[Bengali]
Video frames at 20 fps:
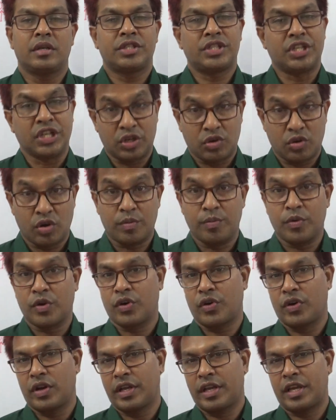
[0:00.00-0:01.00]
শিক্ষক
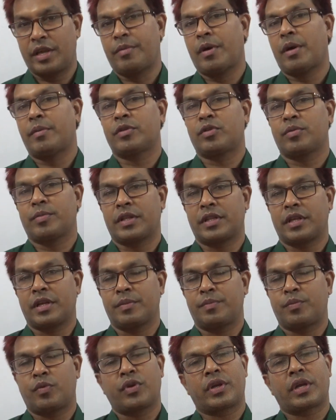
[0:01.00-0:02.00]
মণ্ডলী কিভাবে তোমাদের
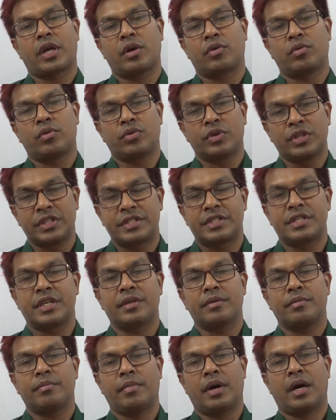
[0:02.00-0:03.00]
পরীক্ষাগুলো নিচ্ছেন
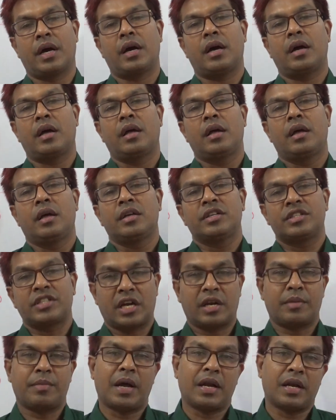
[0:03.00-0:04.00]
বা
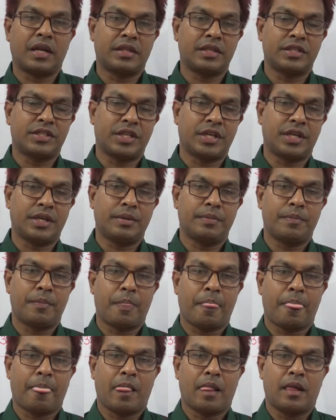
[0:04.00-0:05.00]
সারা বাংলাদেশে
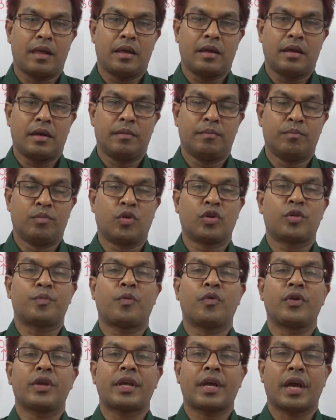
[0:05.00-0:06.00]
বোর্ড
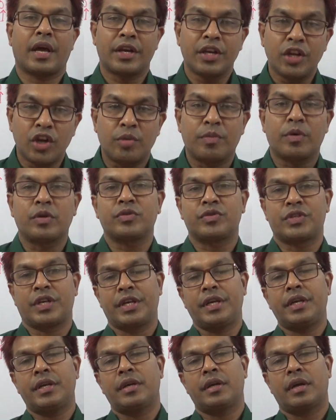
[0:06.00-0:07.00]
পরীক্ষার নিয়ম
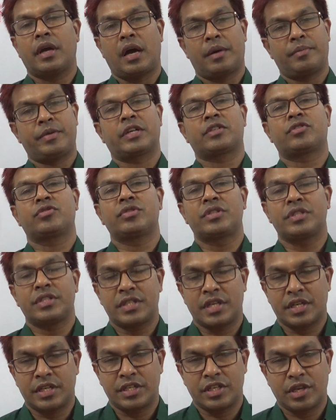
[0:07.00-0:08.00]
অনুযায়ী আমি একজন
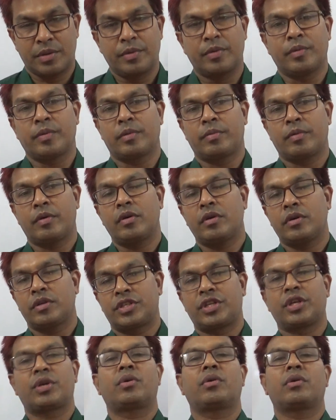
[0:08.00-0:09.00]
টিচার হিসেবে বলবো
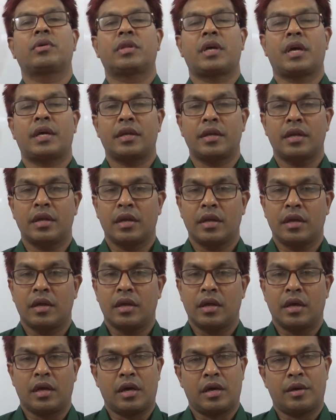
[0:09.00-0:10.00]
শিক্ষকতায়
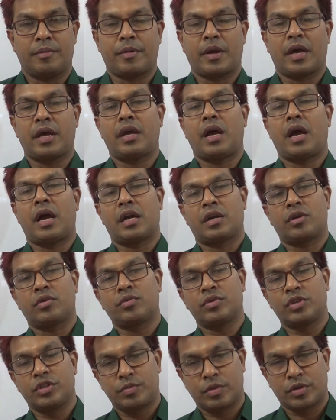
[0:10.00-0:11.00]
প্রায় আঠারো
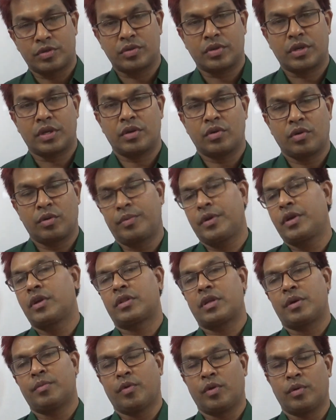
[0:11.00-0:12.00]
উনিশ বছরের
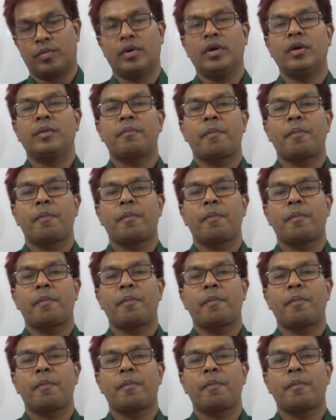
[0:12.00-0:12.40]
অভিজ্ঞতায় বলবো